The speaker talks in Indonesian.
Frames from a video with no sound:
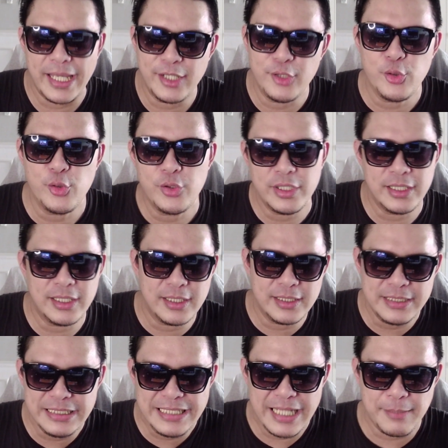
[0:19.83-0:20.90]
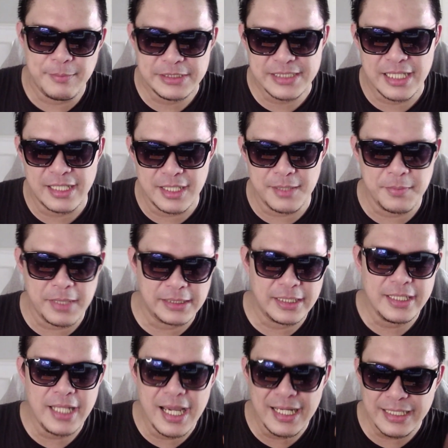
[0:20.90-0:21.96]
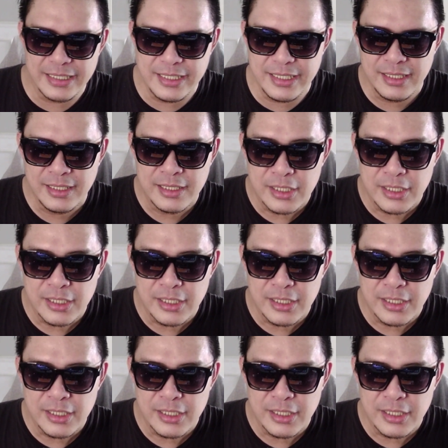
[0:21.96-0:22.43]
Eno ya, di DM Instagram katanya ini hari ini